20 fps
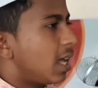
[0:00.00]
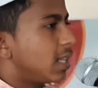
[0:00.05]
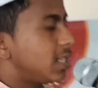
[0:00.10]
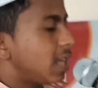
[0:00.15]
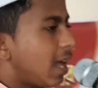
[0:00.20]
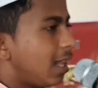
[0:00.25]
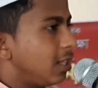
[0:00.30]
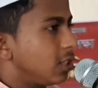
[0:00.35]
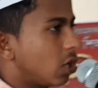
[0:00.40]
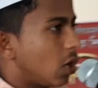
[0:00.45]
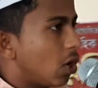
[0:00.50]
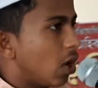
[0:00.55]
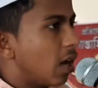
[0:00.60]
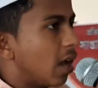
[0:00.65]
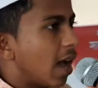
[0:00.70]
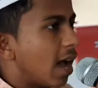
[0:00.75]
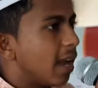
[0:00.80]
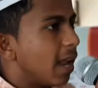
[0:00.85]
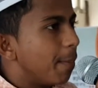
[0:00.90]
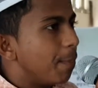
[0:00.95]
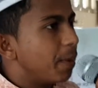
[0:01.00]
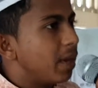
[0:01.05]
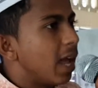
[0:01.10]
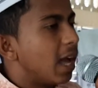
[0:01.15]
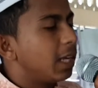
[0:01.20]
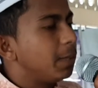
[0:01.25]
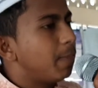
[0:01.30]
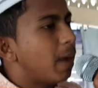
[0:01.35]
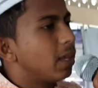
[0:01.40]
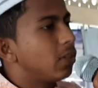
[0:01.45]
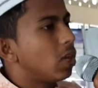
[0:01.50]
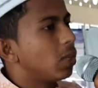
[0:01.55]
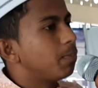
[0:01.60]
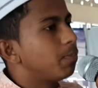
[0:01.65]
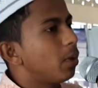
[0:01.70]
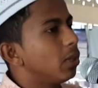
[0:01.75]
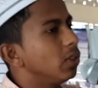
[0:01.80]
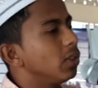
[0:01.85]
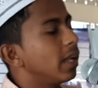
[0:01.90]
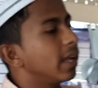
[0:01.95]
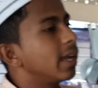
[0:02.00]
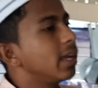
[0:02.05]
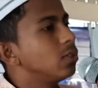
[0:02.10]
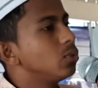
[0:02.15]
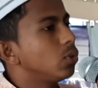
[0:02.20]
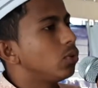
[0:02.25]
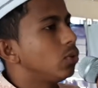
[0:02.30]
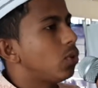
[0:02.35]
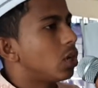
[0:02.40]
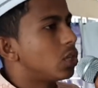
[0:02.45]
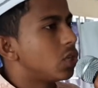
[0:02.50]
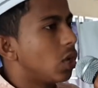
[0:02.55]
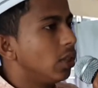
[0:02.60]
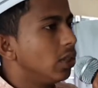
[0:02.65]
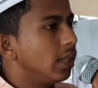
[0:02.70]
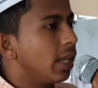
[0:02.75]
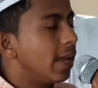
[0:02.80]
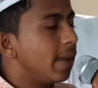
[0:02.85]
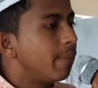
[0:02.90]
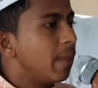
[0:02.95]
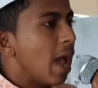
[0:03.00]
চাল চলন খানাপিনা ইবাদত বন্দেগী যুদ্ধ সন্ধি